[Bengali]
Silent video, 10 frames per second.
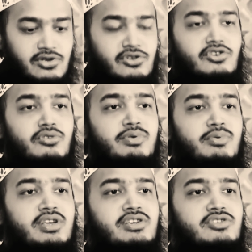সেজন্য
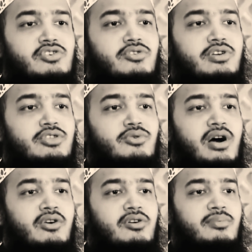নবী বলেছেন যখনই
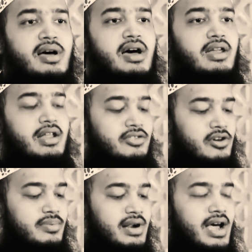দোয়া করবা আল্লাহ
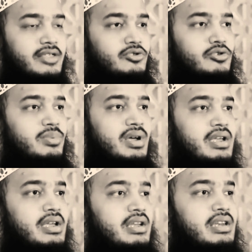দরবার হাত
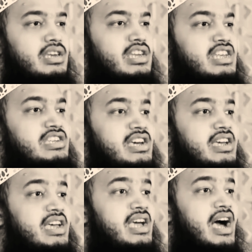তুলবা
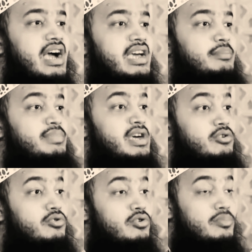নিজেকে আগে
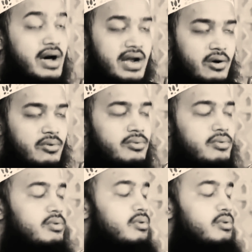ভিক্ষুক বানাও